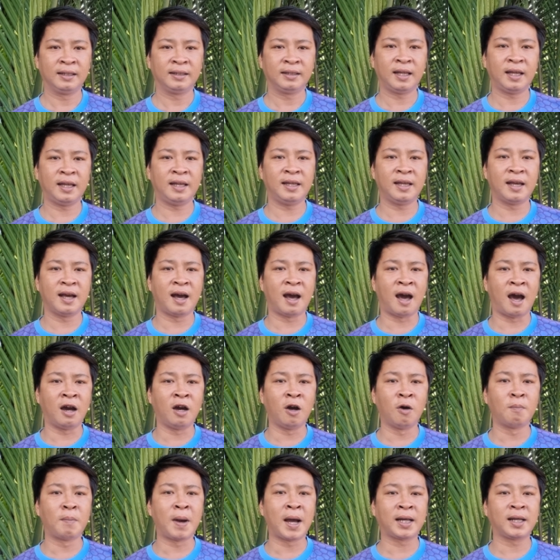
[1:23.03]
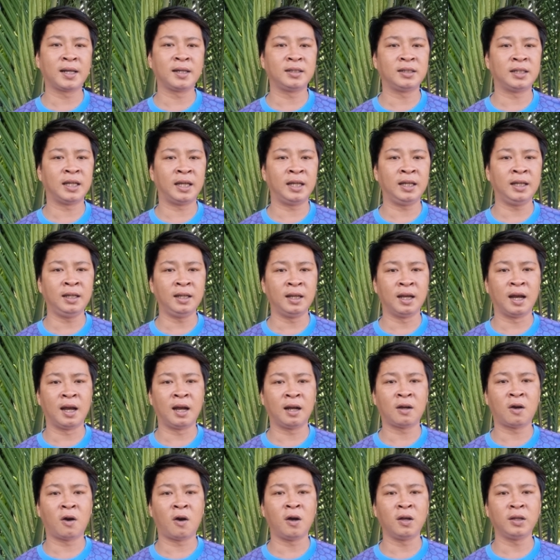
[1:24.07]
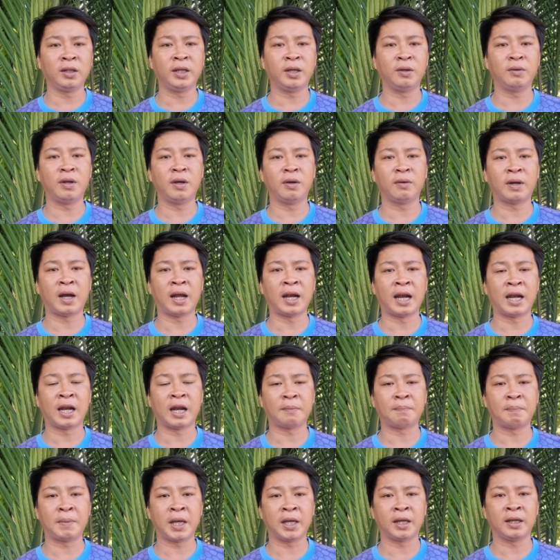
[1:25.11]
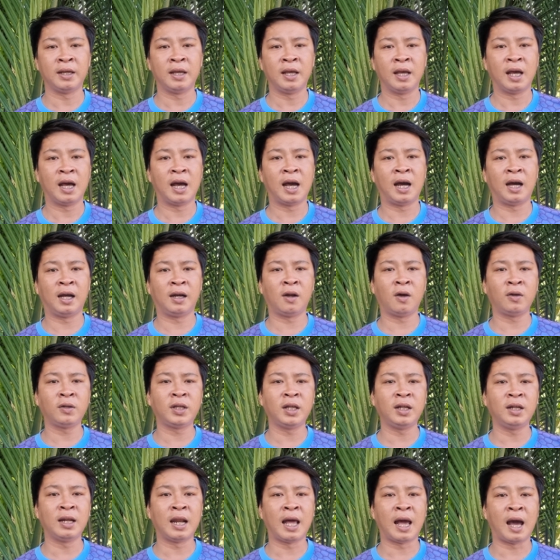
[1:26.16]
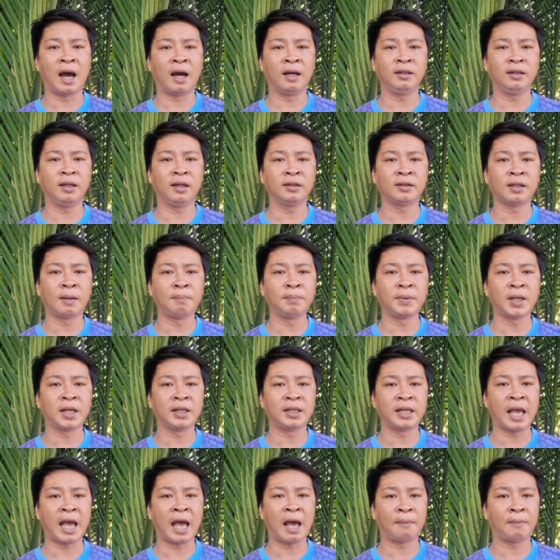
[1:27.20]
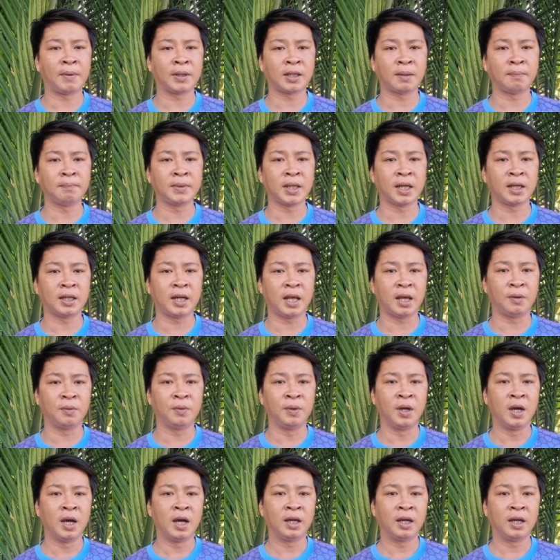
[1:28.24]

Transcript: thì ờ, ở ông ba cư sĩ có nhiều điều khá là đặc biệt đó chính là ở những tấm chân già và tấm chân điêu